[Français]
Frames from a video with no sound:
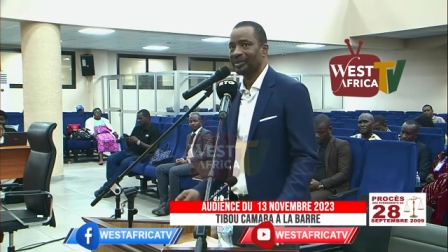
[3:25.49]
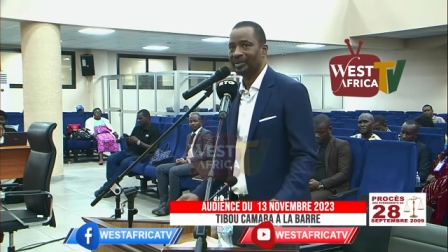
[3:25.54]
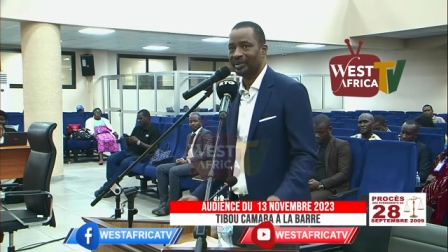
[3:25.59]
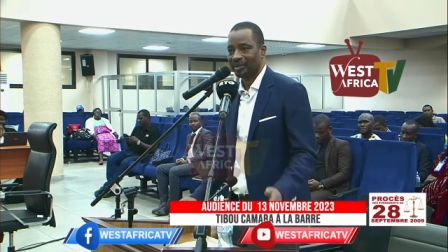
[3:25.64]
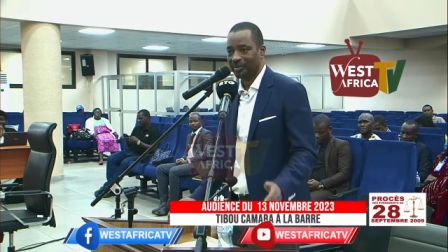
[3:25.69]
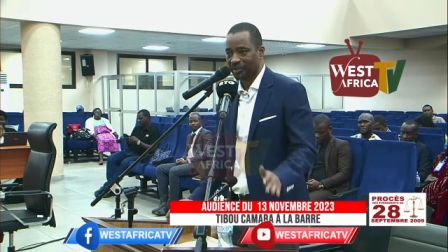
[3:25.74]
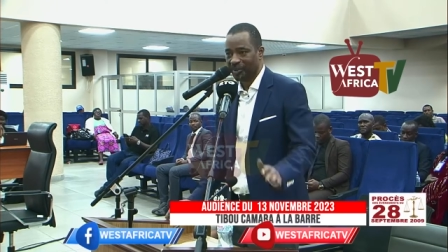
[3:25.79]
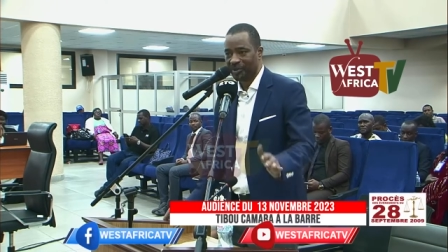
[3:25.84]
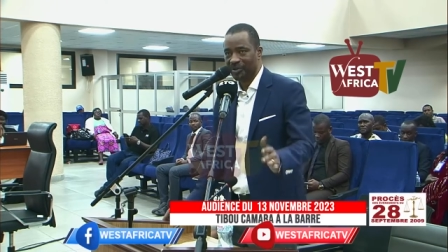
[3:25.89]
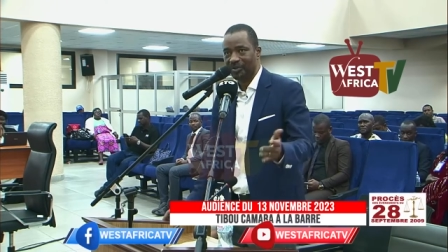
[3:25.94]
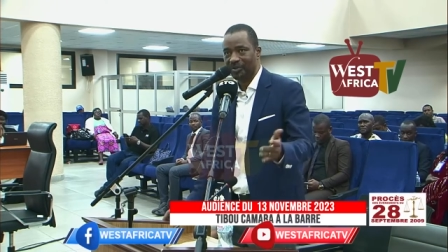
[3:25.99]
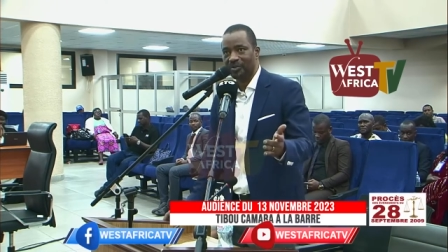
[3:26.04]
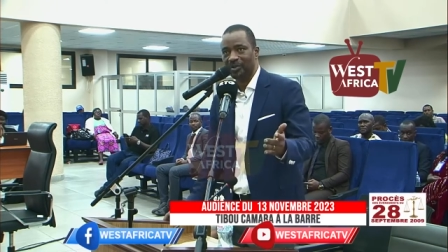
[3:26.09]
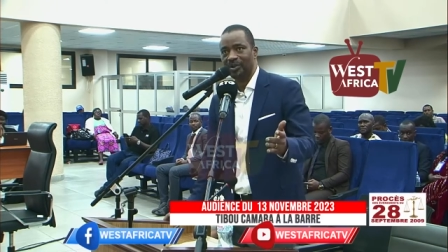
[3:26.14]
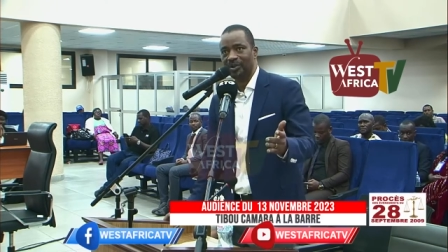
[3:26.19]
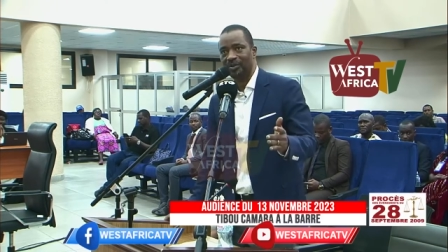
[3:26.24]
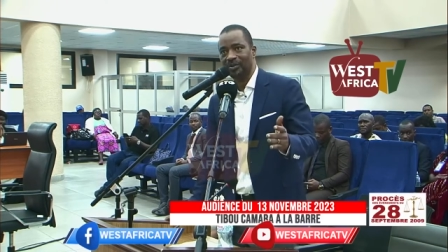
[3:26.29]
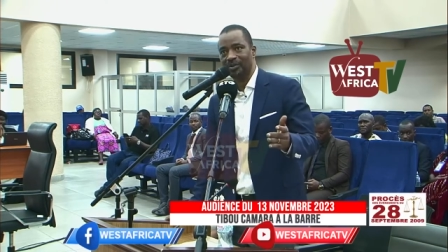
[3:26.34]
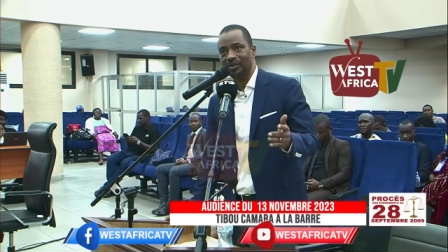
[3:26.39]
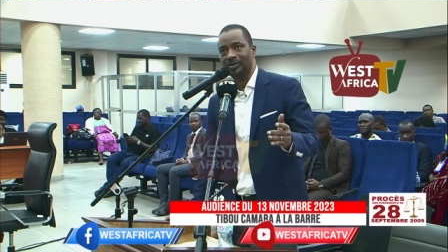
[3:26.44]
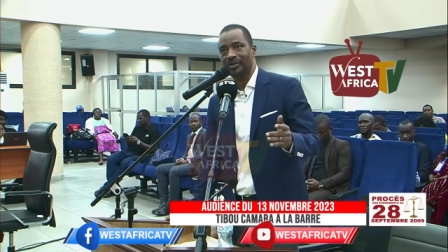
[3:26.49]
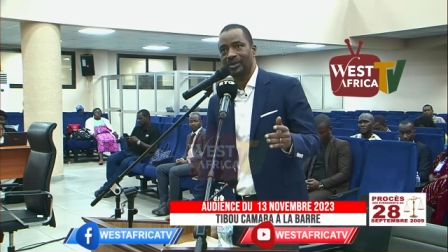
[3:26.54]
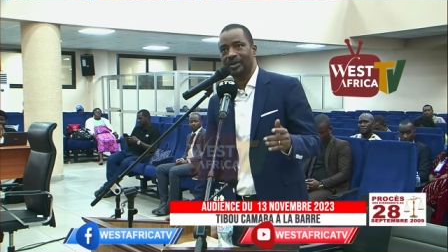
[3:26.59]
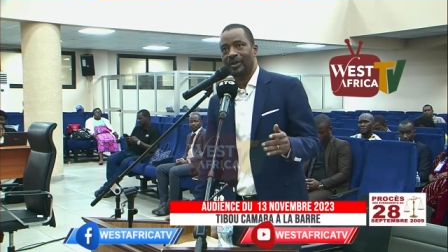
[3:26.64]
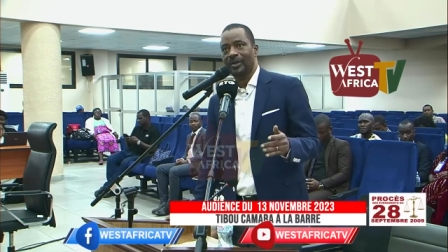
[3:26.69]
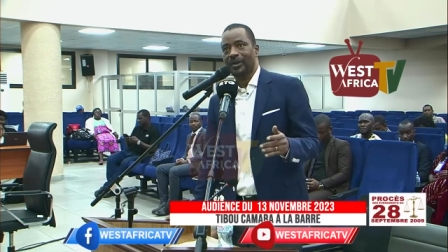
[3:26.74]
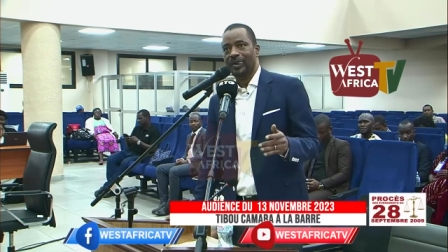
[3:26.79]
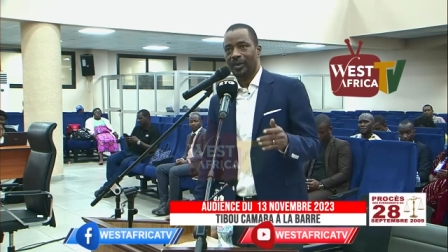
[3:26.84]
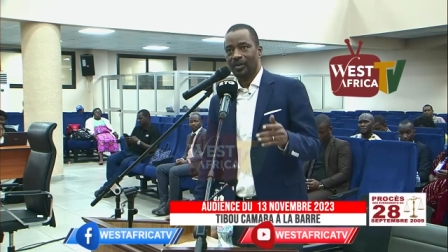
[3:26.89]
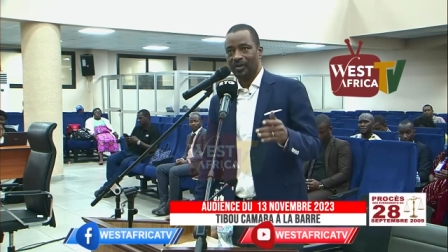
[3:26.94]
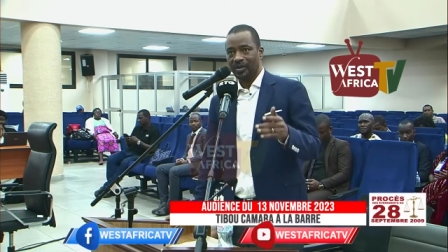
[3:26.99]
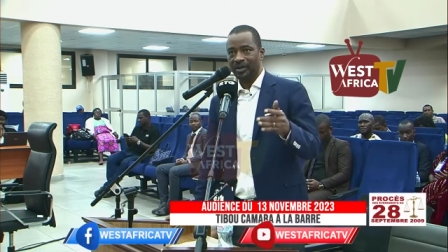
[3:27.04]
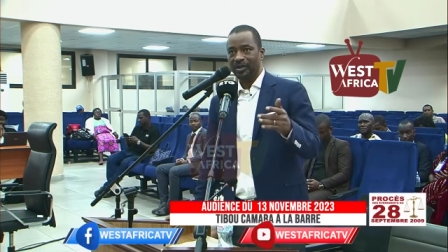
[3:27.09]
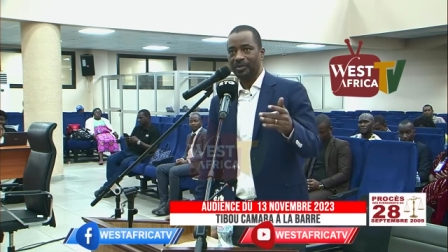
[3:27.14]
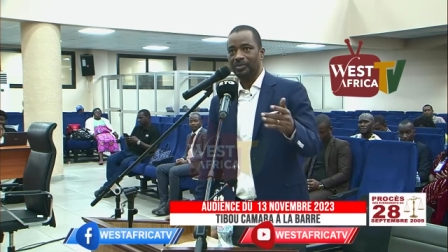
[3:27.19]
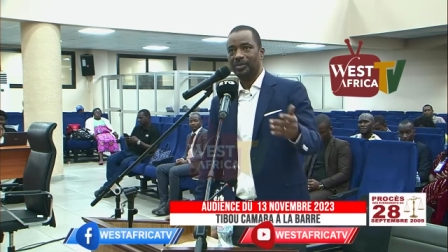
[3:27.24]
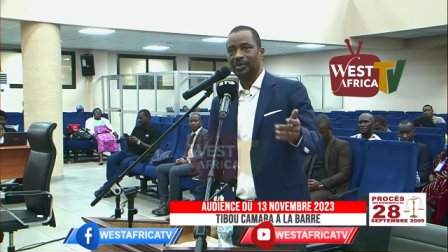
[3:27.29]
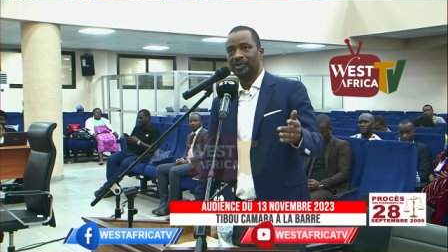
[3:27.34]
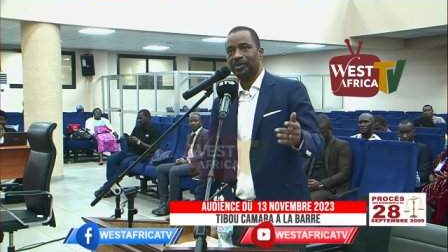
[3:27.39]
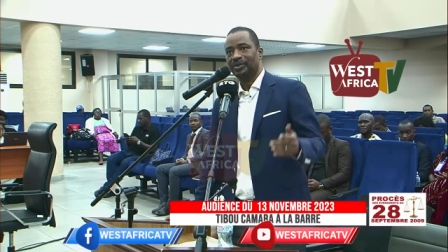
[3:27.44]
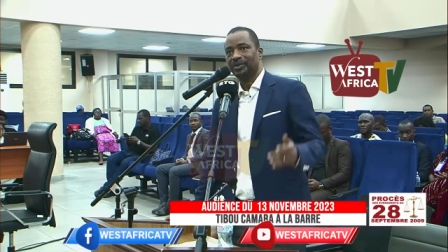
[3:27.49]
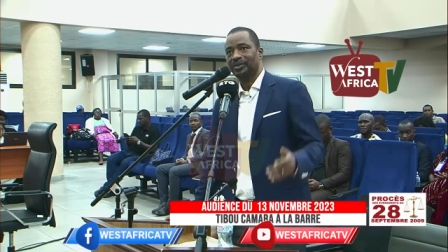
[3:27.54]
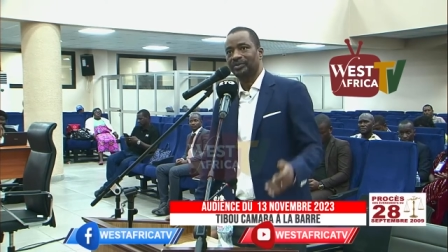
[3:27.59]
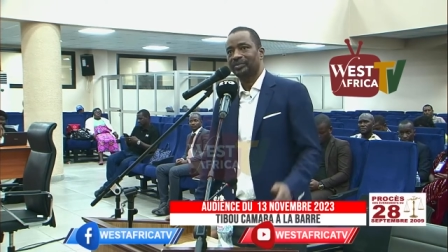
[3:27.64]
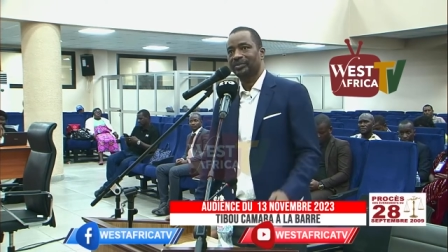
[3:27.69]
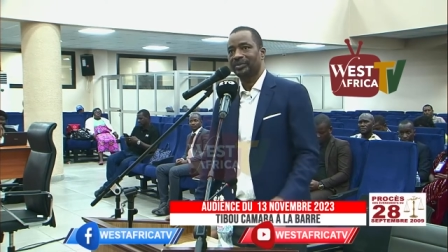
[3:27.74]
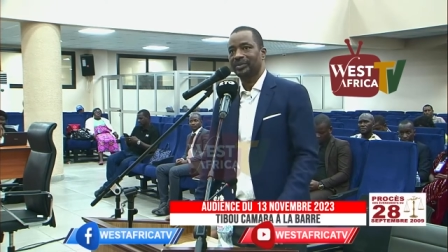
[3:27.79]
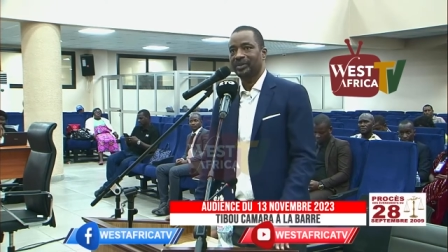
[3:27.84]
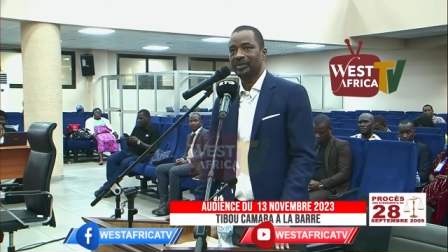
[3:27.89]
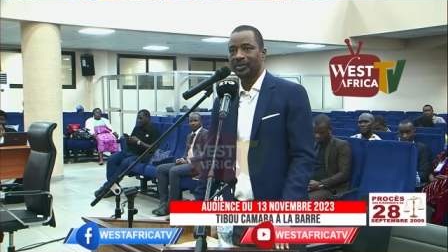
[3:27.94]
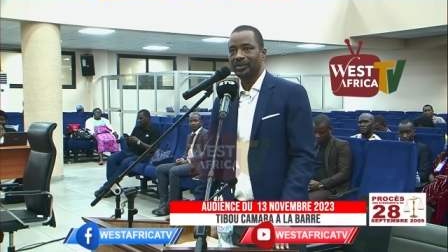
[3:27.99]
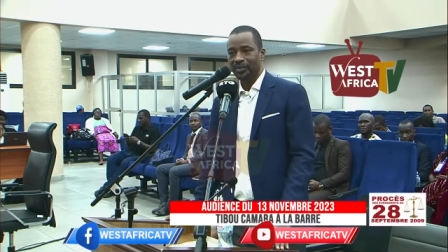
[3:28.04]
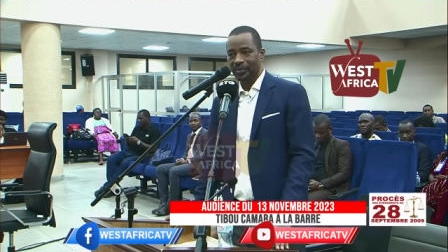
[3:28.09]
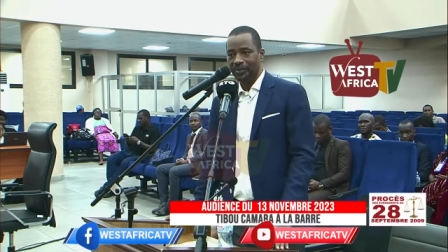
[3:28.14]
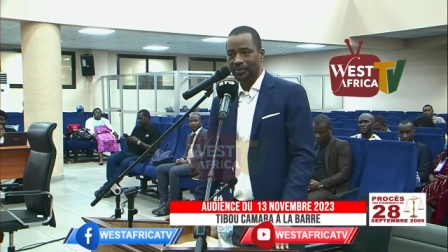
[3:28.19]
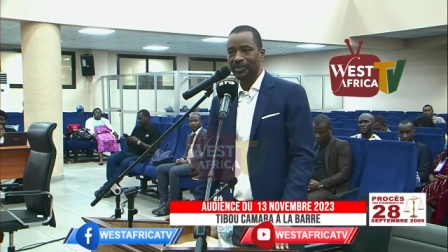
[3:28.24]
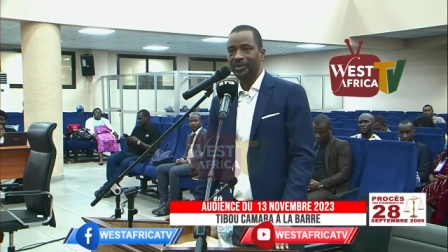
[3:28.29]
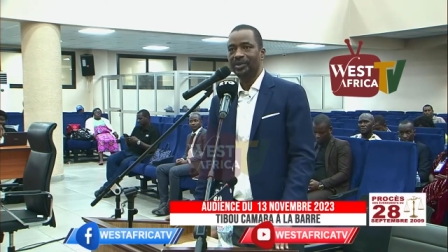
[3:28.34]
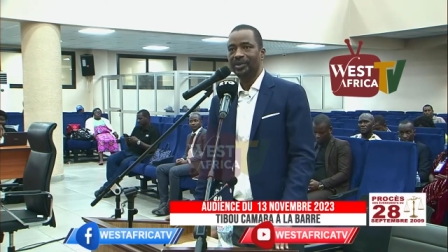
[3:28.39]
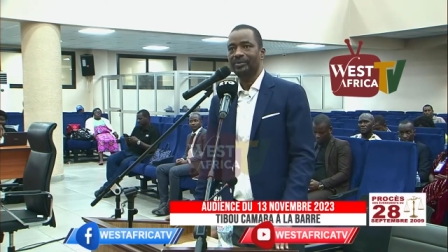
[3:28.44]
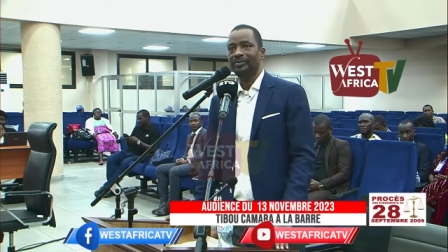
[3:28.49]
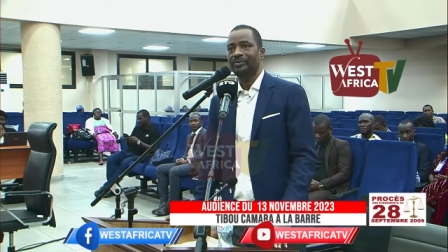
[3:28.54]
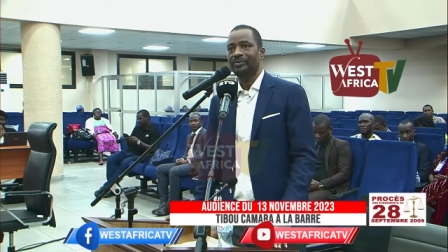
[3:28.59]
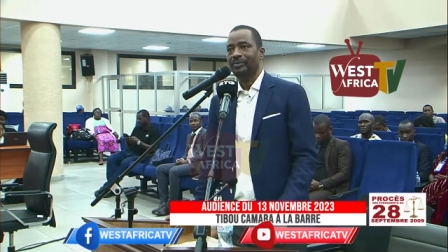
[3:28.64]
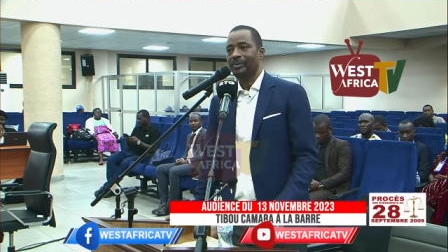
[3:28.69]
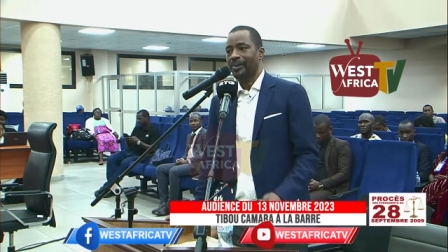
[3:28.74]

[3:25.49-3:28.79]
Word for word: à partir du moment où on est proche de l'opinion